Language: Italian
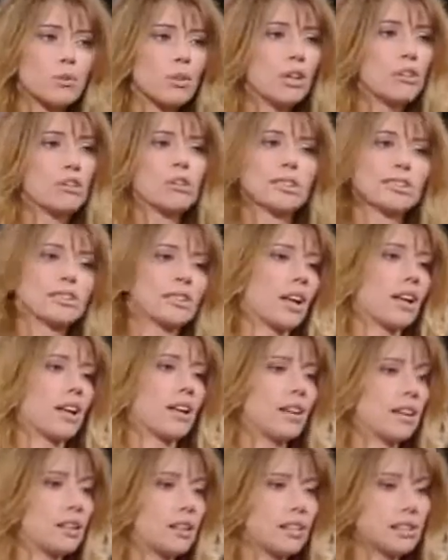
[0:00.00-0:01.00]
quello che
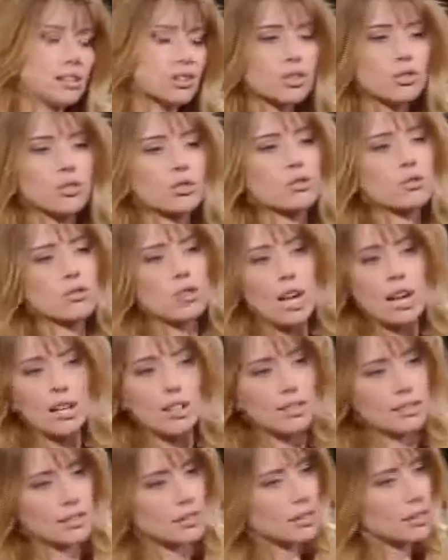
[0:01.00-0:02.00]
sta eh, al centro
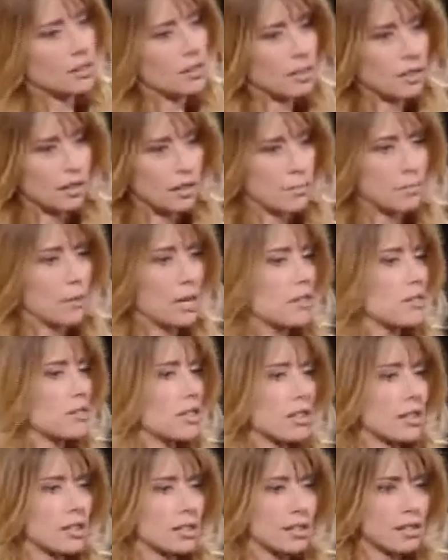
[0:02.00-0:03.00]
sociale, che, si, che
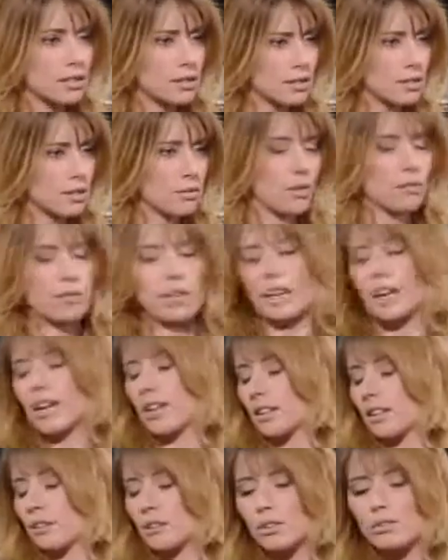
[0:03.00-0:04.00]
beve e si fa una
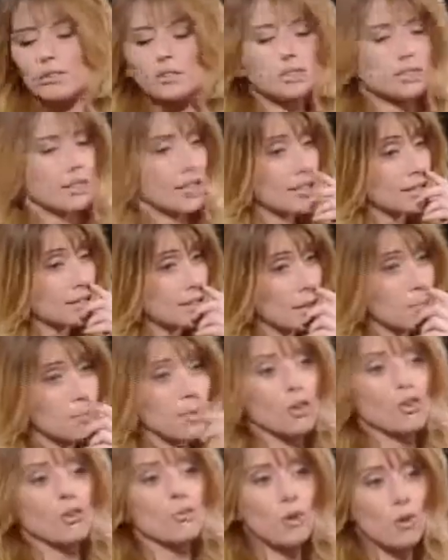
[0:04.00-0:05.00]
canna, quello ci sarà
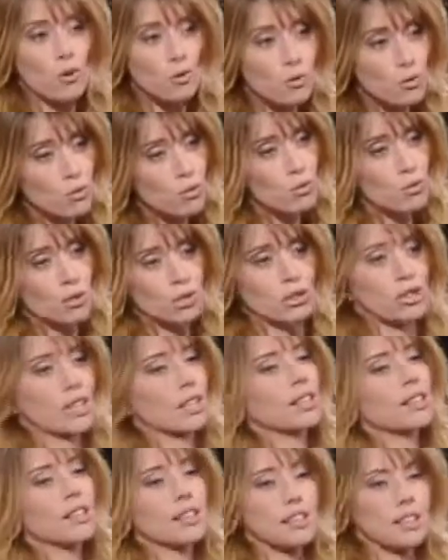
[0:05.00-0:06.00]
sempre, come ovunque
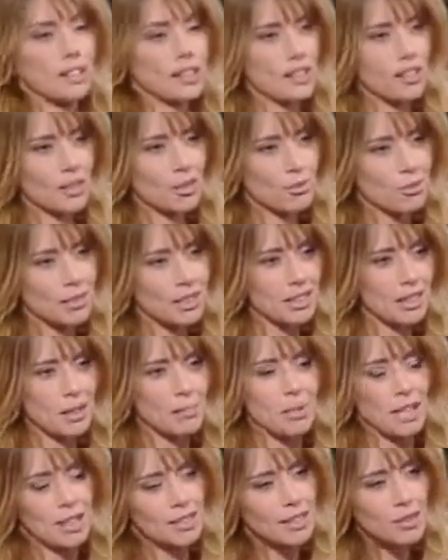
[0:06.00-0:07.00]
c'è chi
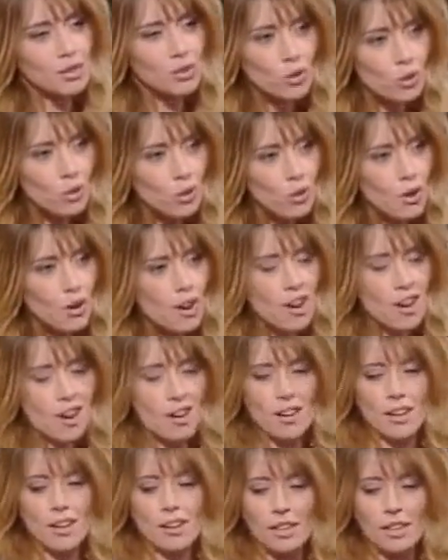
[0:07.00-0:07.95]
dire, prende solo eh,